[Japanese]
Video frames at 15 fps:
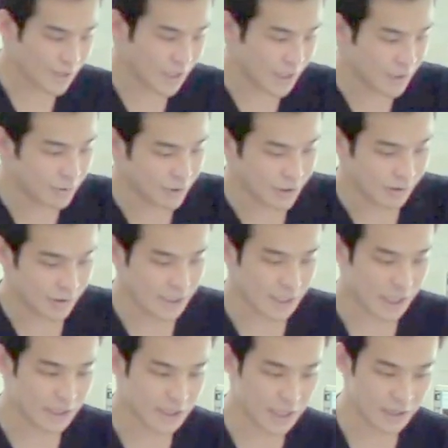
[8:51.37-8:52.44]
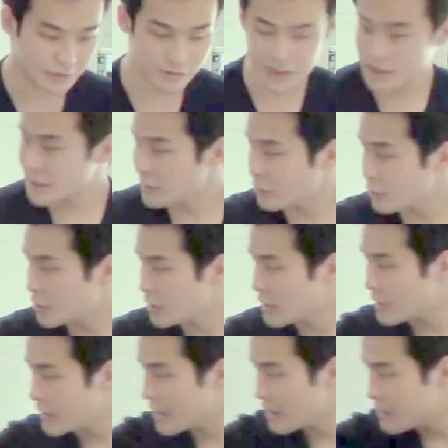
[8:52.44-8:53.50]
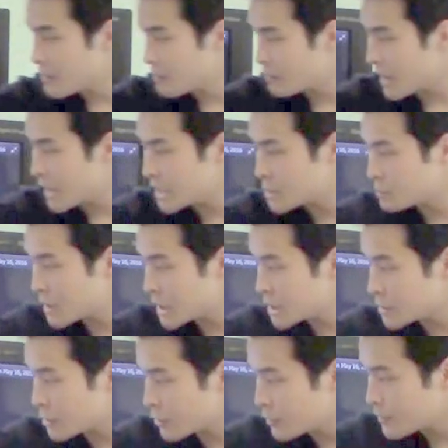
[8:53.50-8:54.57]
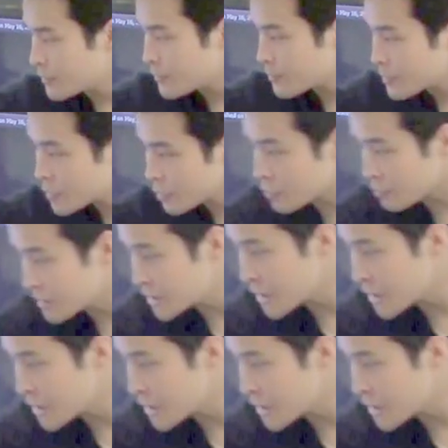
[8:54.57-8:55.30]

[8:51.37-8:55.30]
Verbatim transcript: まあ、適合率は下がっていくんですけど、まあ、エスプレッソちょっと